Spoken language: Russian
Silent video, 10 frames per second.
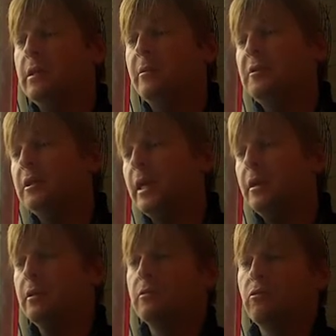
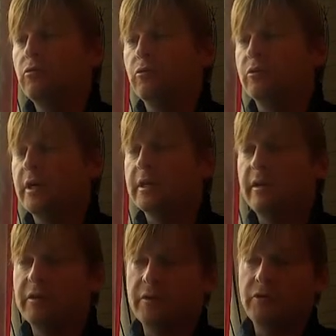моментально на другую. Так,
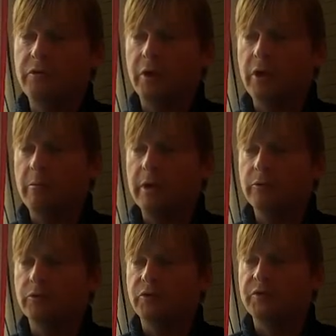наверное, все-таки не
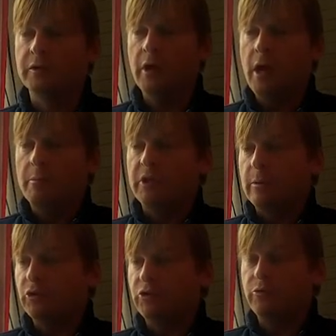получится.
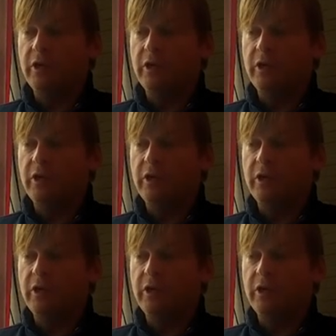Потому что у них